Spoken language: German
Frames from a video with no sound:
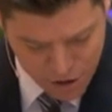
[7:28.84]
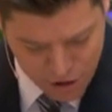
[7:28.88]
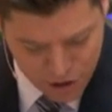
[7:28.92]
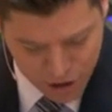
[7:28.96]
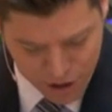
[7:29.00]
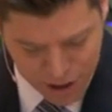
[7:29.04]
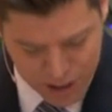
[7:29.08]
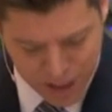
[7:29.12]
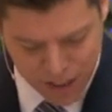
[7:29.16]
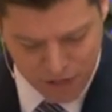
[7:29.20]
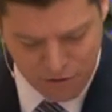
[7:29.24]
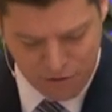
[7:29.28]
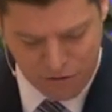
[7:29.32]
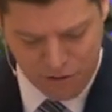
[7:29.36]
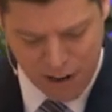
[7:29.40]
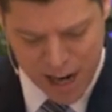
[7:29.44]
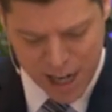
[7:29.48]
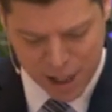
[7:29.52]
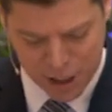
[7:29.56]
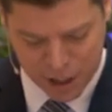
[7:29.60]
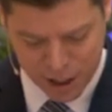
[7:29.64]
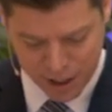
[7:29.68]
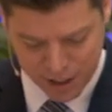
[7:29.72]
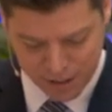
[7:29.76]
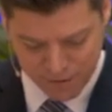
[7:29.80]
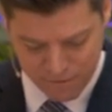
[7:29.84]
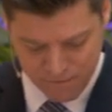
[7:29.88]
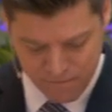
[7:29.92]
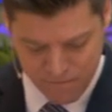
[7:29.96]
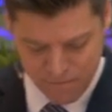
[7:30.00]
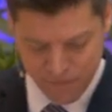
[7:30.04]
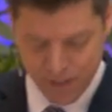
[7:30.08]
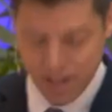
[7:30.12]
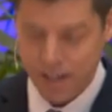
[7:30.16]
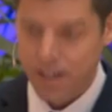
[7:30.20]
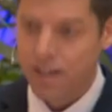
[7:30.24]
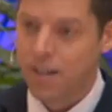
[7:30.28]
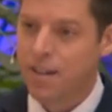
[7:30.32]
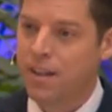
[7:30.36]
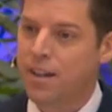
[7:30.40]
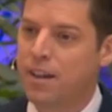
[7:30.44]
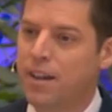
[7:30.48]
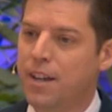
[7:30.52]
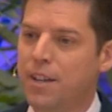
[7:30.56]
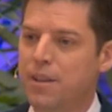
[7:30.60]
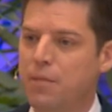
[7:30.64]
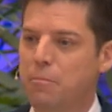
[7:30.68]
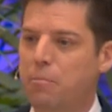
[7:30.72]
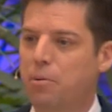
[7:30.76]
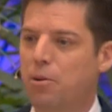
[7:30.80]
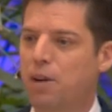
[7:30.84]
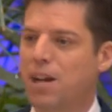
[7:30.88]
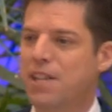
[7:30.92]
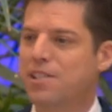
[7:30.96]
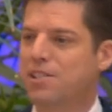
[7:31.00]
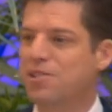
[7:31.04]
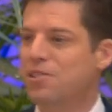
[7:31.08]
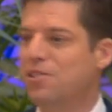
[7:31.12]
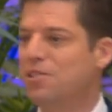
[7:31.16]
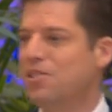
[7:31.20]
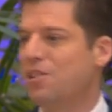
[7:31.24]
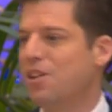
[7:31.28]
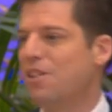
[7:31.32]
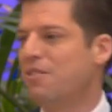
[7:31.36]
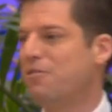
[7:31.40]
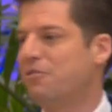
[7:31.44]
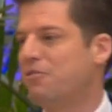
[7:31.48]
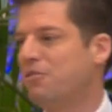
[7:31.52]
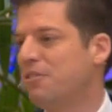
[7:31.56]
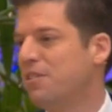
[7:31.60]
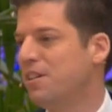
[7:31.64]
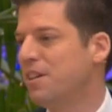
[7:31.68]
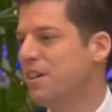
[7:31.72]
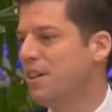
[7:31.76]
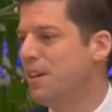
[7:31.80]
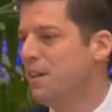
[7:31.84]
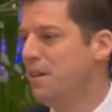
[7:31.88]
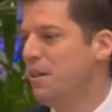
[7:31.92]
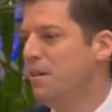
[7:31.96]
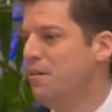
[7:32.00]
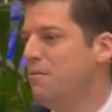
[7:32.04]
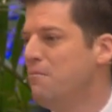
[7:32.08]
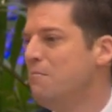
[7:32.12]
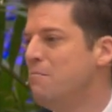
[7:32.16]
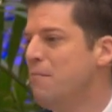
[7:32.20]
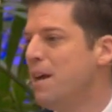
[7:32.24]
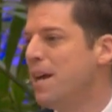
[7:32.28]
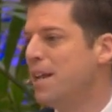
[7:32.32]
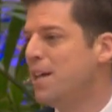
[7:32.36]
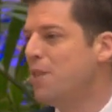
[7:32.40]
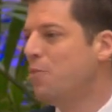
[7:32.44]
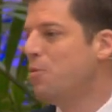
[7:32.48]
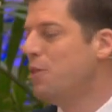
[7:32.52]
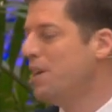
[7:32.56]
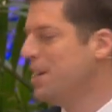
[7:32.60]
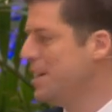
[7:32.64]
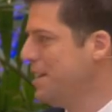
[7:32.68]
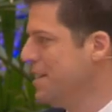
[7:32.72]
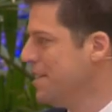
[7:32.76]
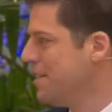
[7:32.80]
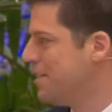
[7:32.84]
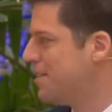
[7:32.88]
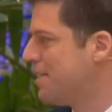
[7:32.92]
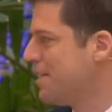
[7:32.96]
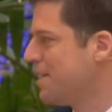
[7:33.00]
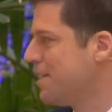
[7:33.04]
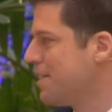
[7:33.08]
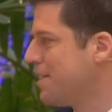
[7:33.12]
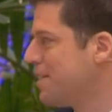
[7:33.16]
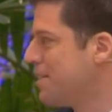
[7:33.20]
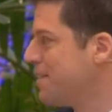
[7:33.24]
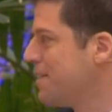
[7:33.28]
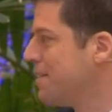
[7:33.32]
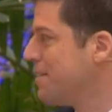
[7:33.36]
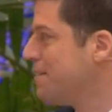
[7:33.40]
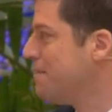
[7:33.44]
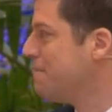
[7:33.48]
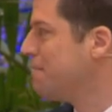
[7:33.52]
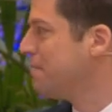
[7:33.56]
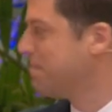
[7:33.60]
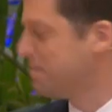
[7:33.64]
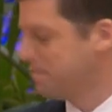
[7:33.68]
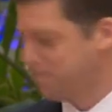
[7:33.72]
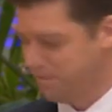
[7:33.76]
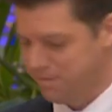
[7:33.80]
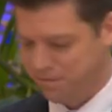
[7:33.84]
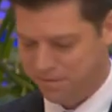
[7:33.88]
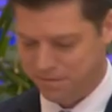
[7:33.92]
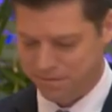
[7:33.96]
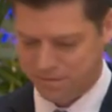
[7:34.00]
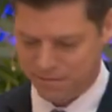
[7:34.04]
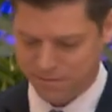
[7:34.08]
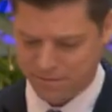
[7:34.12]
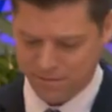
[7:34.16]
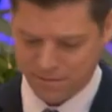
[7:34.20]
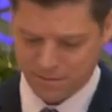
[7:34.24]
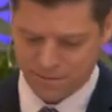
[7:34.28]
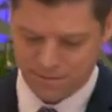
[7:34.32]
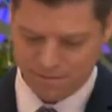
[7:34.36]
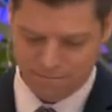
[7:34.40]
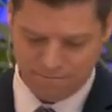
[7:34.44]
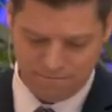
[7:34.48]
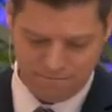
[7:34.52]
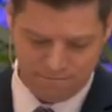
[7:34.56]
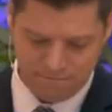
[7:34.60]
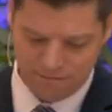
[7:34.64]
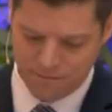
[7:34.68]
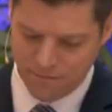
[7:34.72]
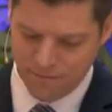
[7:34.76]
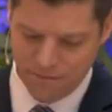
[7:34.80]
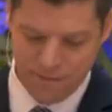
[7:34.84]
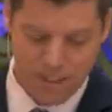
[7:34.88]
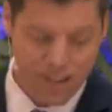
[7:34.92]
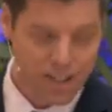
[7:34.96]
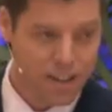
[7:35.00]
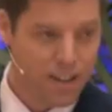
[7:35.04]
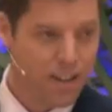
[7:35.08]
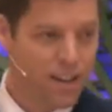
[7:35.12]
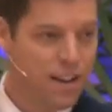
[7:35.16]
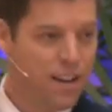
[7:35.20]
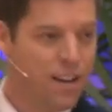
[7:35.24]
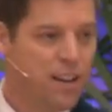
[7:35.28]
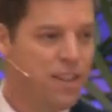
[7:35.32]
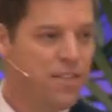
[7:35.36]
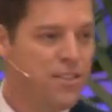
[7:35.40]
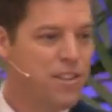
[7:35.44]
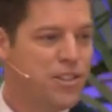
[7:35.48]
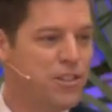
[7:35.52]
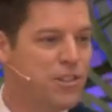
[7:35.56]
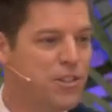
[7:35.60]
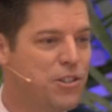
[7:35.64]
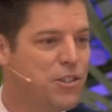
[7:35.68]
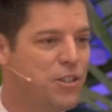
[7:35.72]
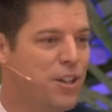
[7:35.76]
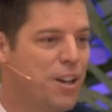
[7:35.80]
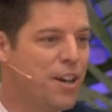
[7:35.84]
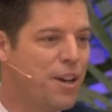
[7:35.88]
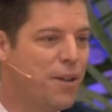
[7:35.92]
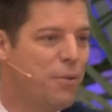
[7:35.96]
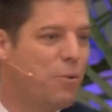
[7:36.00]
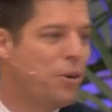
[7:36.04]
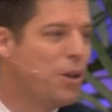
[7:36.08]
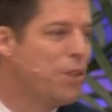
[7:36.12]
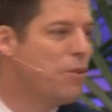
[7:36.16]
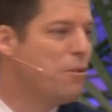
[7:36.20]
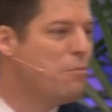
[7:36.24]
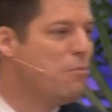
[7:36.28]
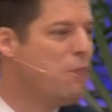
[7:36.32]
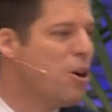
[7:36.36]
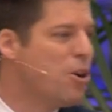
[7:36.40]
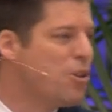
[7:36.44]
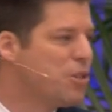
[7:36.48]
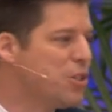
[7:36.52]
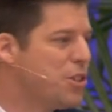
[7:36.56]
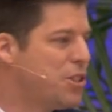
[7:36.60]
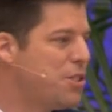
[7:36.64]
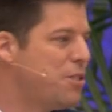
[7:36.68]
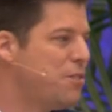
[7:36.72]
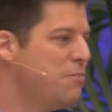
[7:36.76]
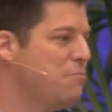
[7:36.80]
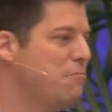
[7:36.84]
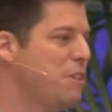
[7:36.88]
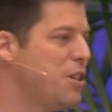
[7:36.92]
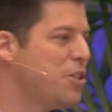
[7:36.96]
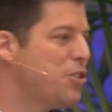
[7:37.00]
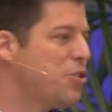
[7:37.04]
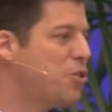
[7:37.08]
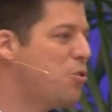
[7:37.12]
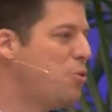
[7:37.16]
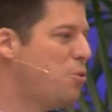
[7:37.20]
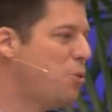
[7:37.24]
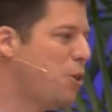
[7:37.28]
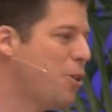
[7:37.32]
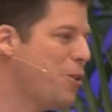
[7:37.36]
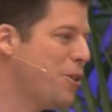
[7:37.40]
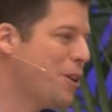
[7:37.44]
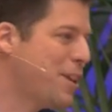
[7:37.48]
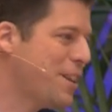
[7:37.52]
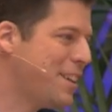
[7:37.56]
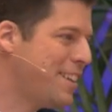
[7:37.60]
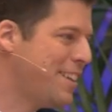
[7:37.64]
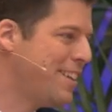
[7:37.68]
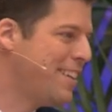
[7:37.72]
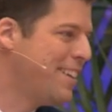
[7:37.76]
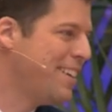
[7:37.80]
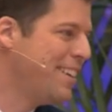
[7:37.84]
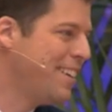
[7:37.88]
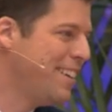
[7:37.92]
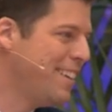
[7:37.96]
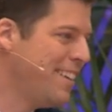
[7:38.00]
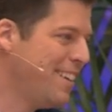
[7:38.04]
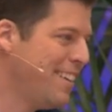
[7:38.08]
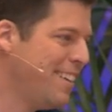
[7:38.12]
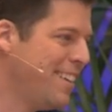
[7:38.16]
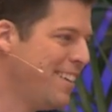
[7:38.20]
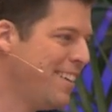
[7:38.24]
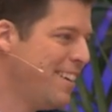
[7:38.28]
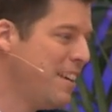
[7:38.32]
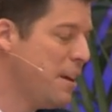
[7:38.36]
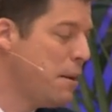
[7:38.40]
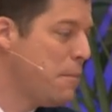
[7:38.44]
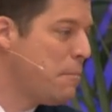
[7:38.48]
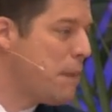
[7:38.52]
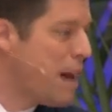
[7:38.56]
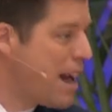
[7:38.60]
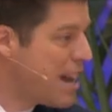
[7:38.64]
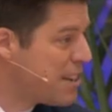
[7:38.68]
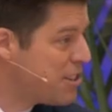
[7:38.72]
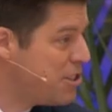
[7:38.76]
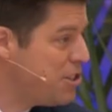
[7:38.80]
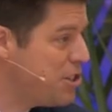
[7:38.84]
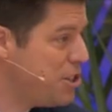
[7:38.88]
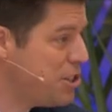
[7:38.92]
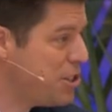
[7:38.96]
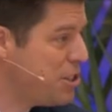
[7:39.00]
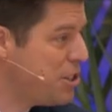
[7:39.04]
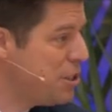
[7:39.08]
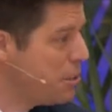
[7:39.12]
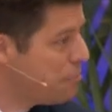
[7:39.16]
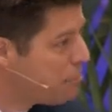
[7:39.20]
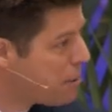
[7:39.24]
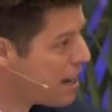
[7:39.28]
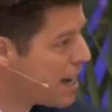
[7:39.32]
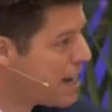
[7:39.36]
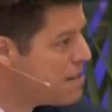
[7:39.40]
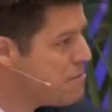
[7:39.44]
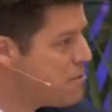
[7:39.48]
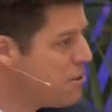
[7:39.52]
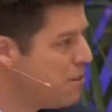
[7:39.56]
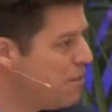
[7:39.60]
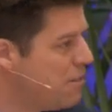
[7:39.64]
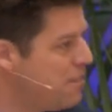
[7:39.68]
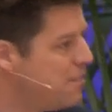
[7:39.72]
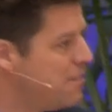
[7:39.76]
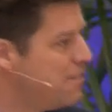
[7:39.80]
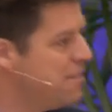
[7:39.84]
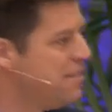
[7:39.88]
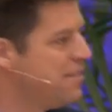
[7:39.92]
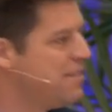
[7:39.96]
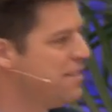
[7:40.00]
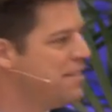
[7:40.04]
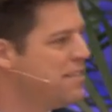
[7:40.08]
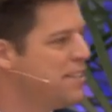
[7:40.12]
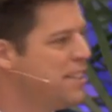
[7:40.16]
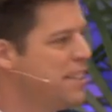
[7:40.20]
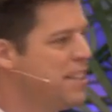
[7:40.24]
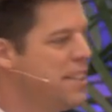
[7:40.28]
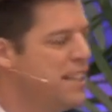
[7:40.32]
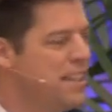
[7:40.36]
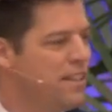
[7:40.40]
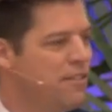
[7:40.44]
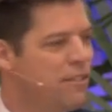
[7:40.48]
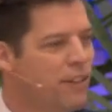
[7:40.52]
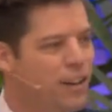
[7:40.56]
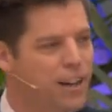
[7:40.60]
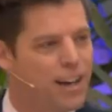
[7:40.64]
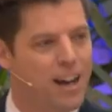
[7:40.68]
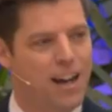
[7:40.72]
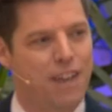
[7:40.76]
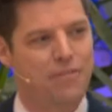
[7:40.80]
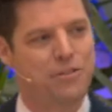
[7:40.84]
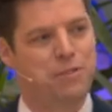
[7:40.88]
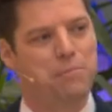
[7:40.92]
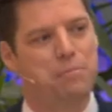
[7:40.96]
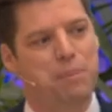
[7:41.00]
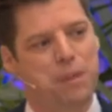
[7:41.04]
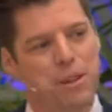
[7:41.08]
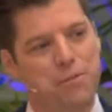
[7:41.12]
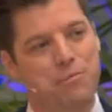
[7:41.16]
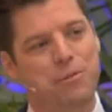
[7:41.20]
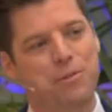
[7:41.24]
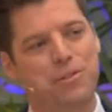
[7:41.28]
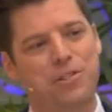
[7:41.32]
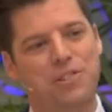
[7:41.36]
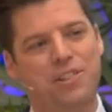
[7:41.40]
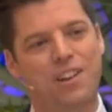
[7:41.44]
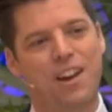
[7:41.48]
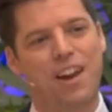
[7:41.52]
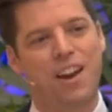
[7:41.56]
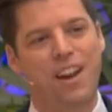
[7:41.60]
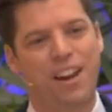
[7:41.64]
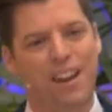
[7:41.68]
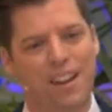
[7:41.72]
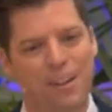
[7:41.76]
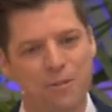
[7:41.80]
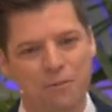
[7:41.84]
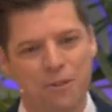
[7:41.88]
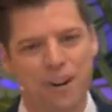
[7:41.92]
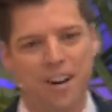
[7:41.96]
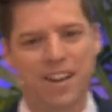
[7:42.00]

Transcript: ewige Leben, zu dem Gott dich berufen hat. Erinnere dich immer wieder daran, dass du dich vor vielen Zeugen klar und offen zu deinem Glauben bekannt hast. Diese Stelle der Bibel wird am häufigsten falsch zitiert, denn die meisten sagen was?